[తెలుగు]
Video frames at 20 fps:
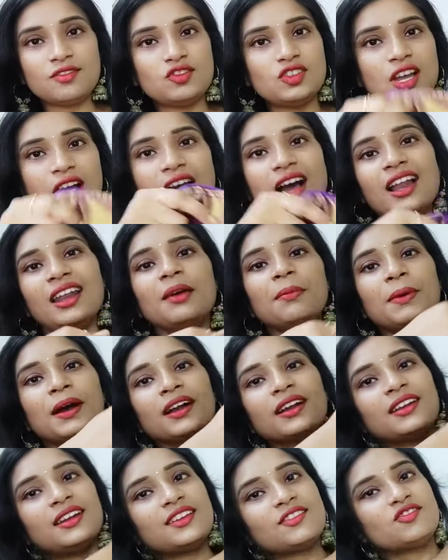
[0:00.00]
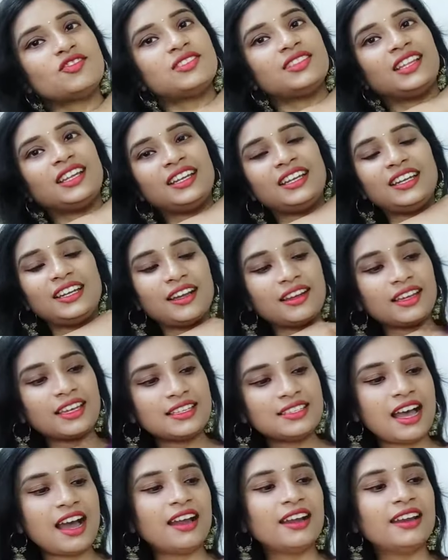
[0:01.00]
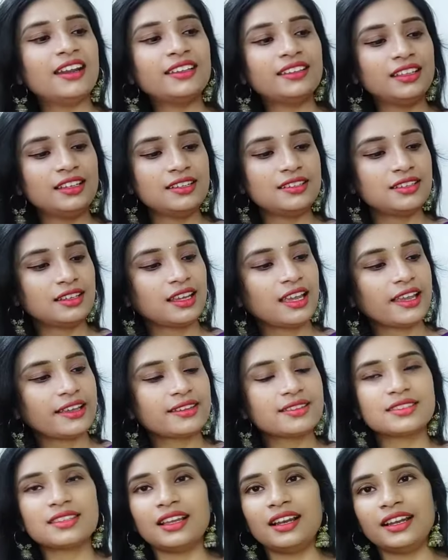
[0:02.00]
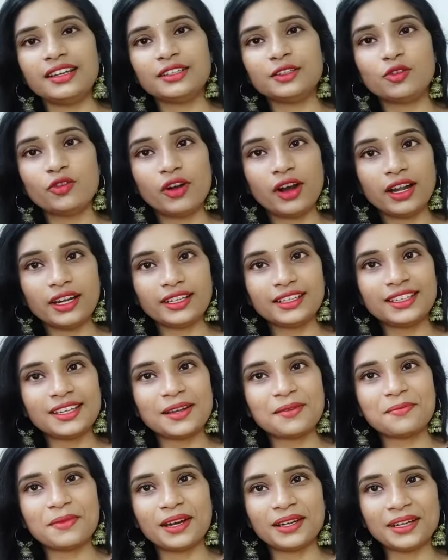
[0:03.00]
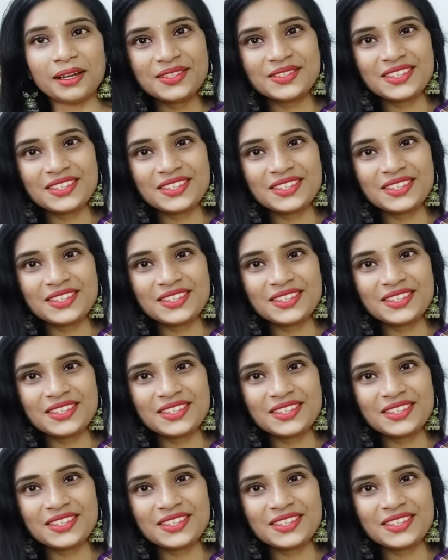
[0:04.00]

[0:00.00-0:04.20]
చాలా బాగా నచ్చిందండి నాకు ఈ శారీ అయితే నిజంగా ఎక్సలెంట్ క్వాలిటీ అనమాట